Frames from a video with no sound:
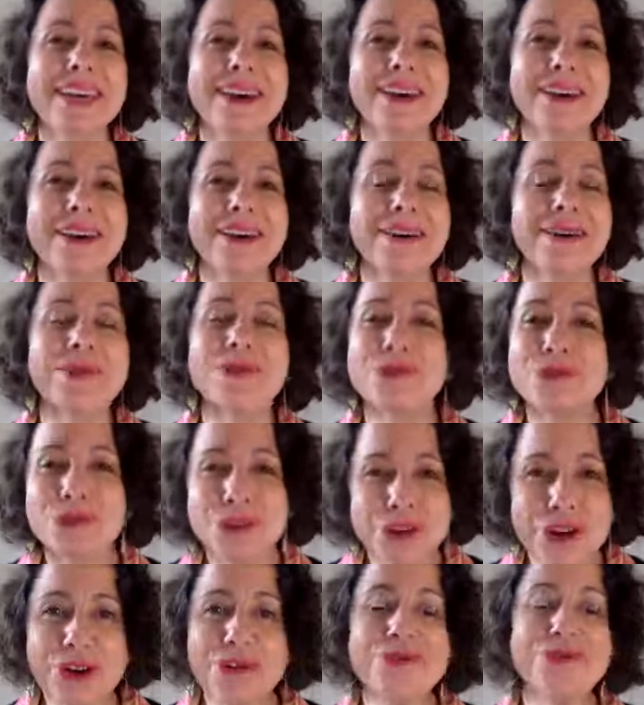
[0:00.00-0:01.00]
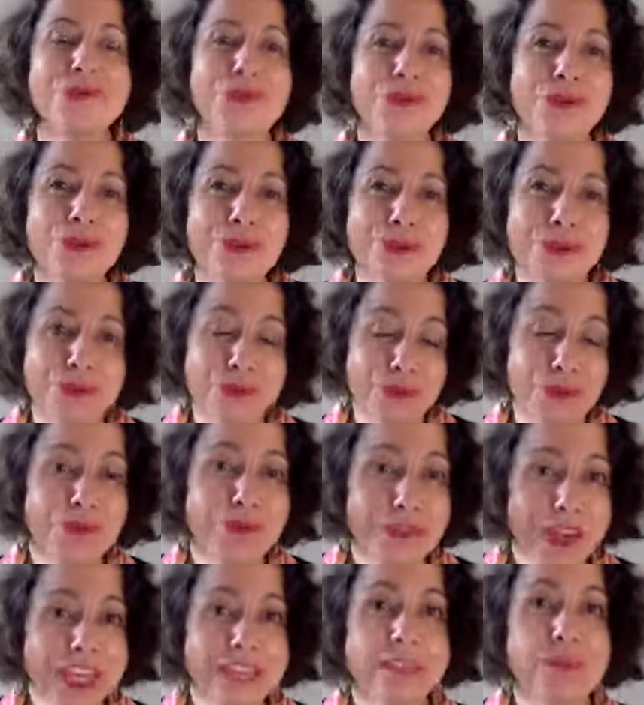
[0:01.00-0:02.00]
euh, que j'offre sont
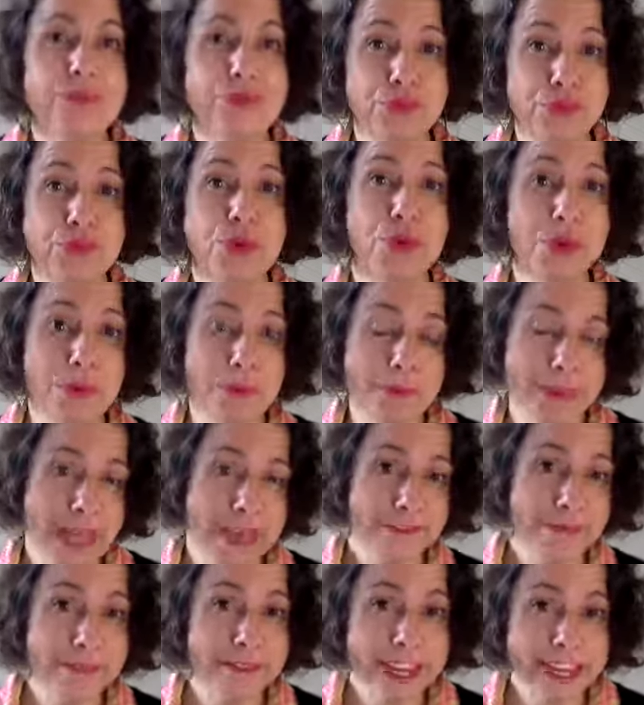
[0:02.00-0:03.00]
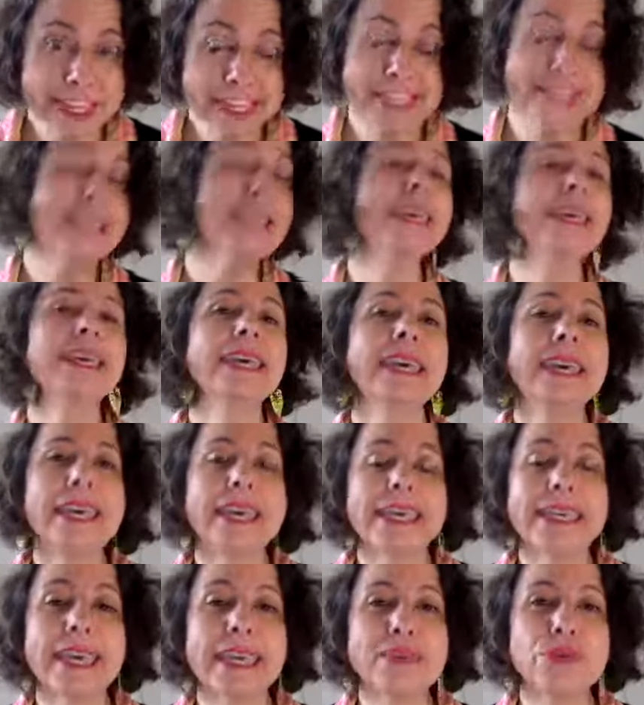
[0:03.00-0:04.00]
faites pour bien valider
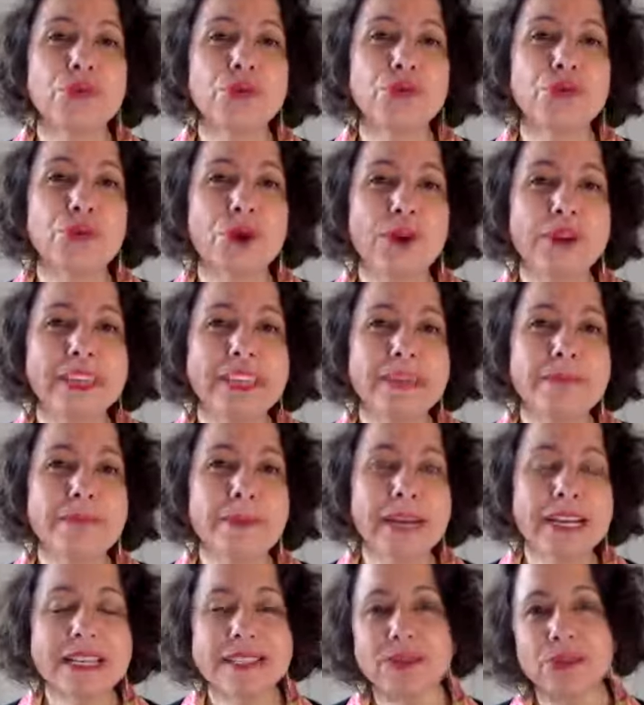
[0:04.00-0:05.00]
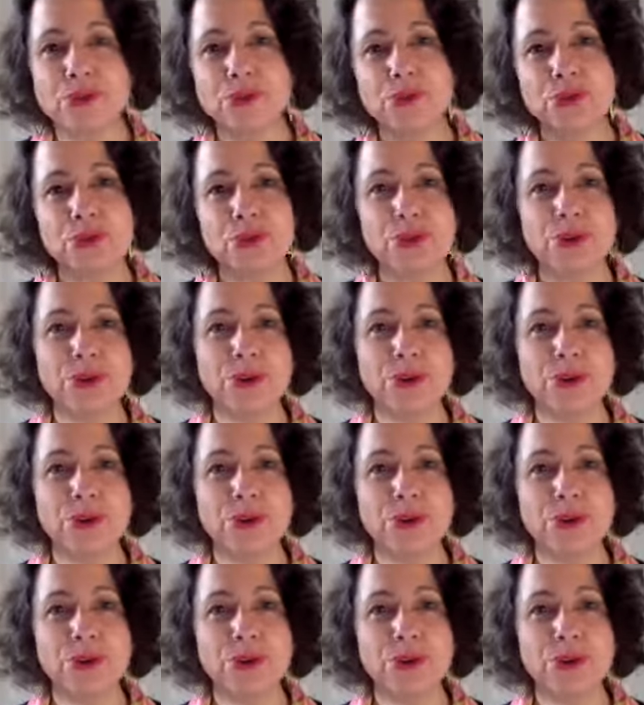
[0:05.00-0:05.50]
qu'il y a ce courant qui passe entre